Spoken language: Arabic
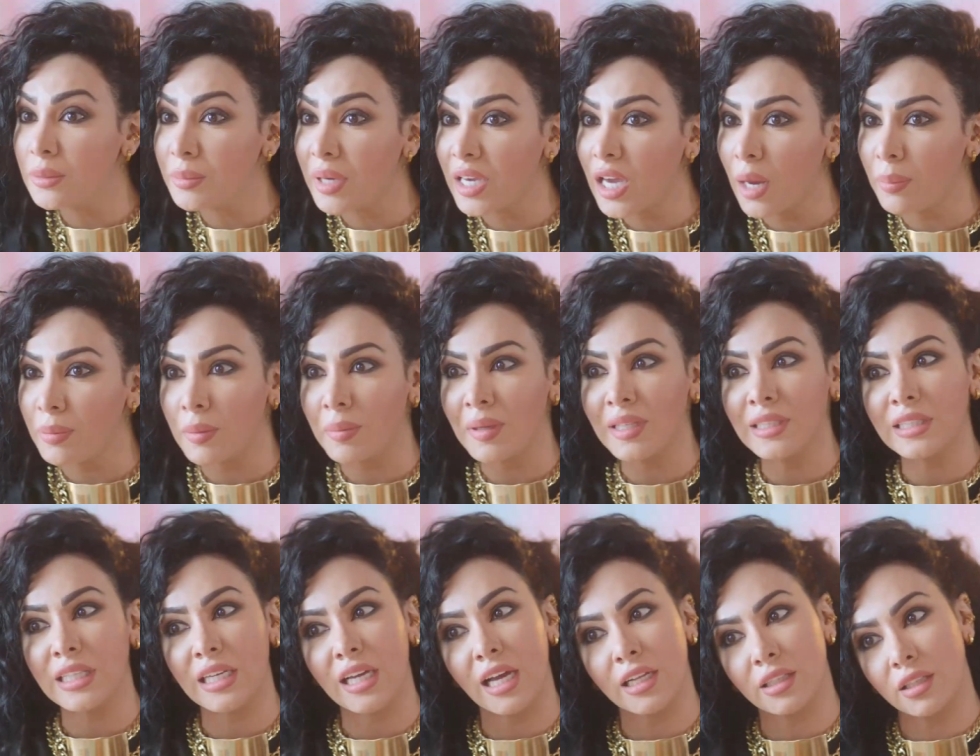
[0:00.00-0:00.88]
ميك اب
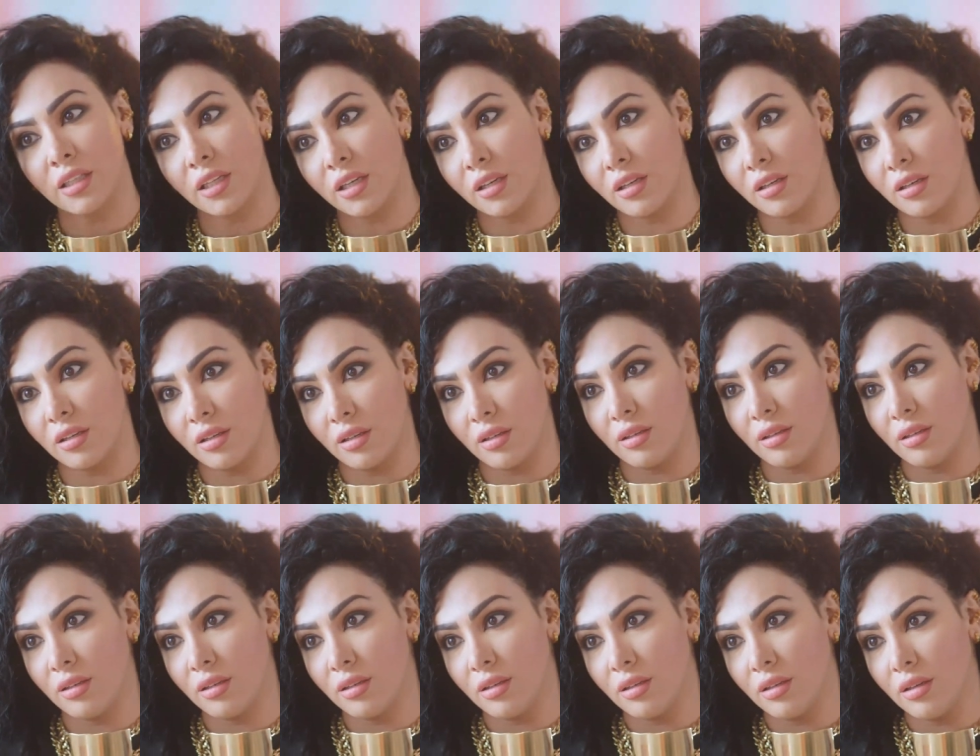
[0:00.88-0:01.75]
لبنت جاتلك
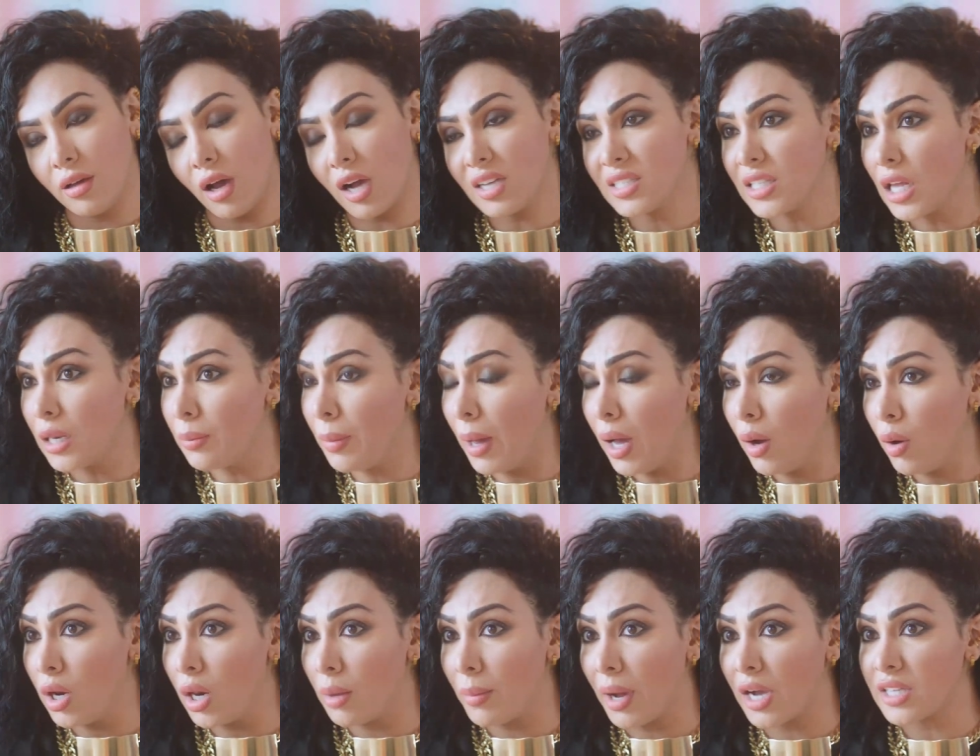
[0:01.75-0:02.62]
حصل بقى
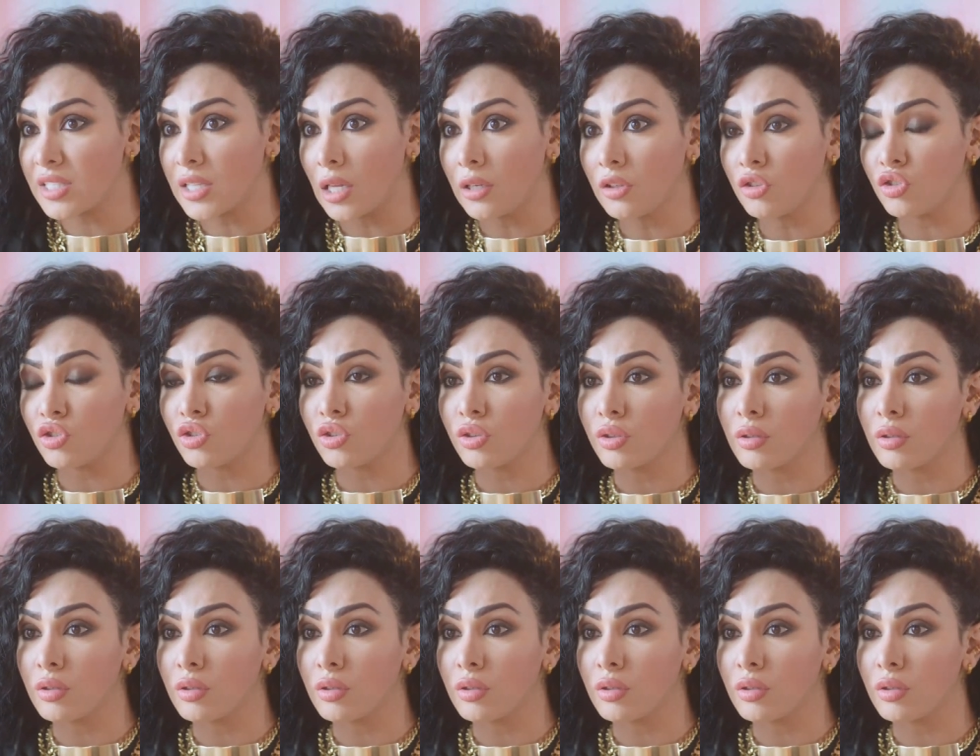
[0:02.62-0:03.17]
ولا ما حصلش؟